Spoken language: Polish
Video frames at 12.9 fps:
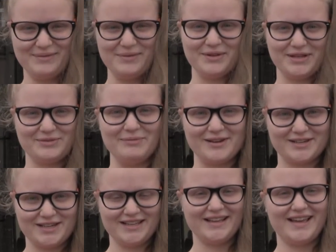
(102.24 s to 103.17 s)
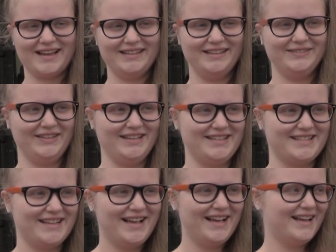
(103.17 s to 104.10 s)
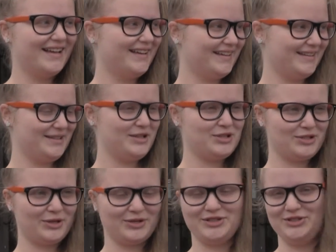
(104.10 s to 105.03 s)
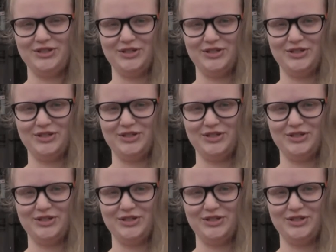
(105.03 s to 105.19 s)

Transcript: spełniać marzenia jadę, więc nic, tylko się